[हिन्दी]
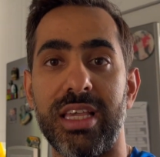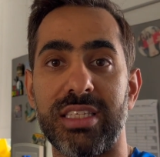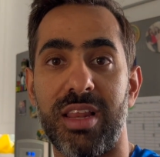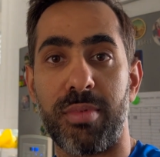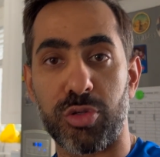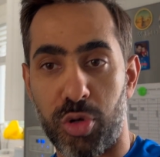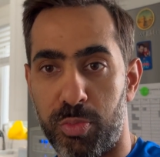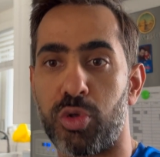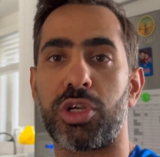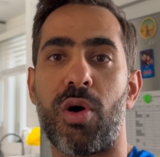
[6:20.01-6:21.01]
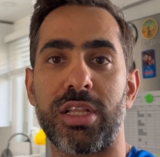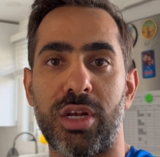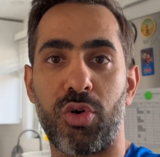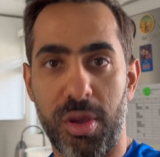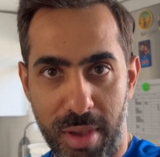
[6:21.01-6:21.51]
इसलिए मैं उसको पूछ रहा हूँ आंचल
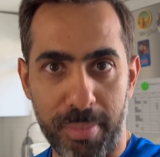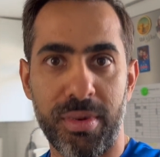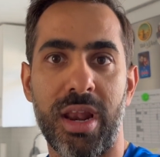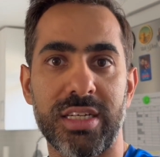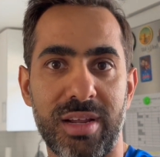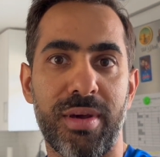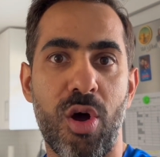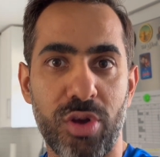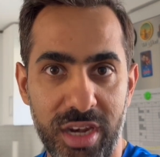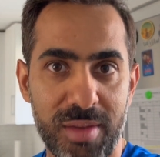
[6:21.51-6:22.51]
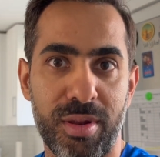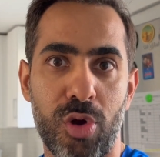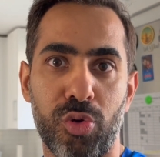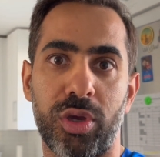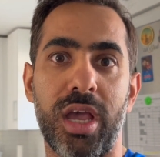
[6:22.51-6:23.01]
को कि मैं अपना नाश्ता बनाऊँ कि नहीं
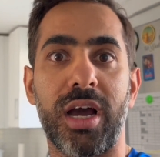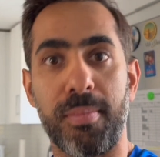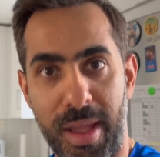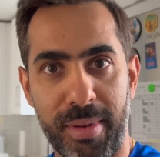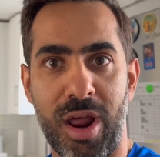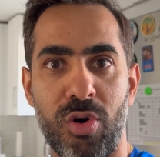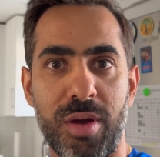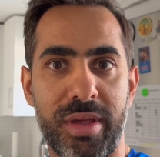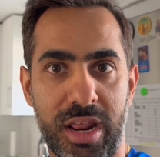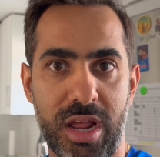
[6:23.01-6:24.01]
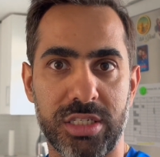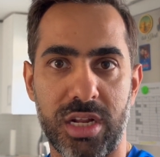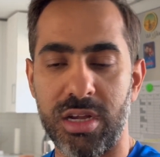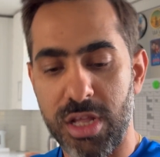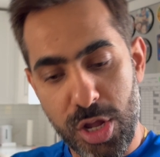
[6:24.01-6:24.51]
बनाऊँ क्योंकि अगर मैं बनाऊँगा मेरा नाश्ता